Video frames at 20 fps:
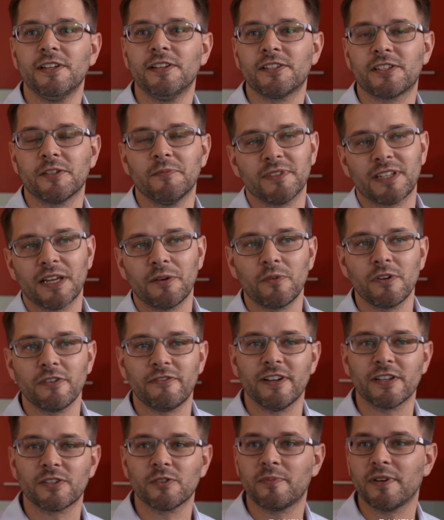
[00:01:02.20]
sind wir da
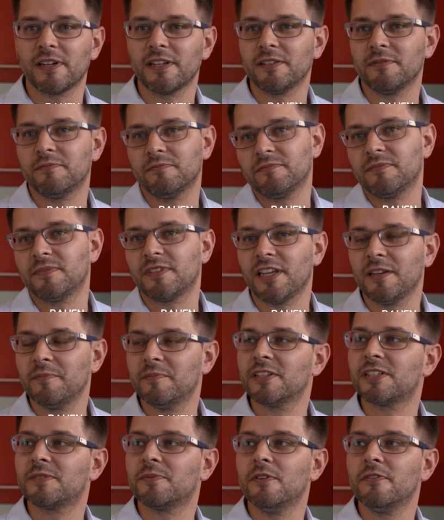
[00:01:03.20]
ungefähr so bei 10
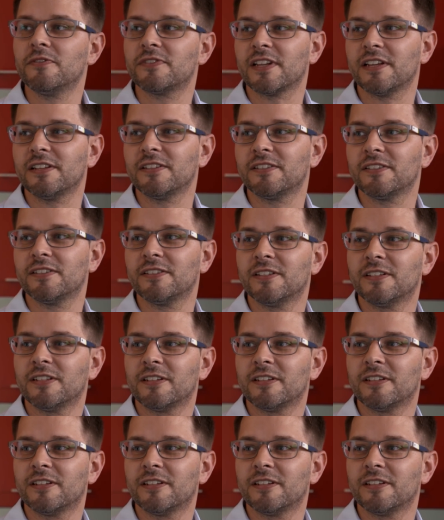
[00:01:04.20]
bis 12 Cent,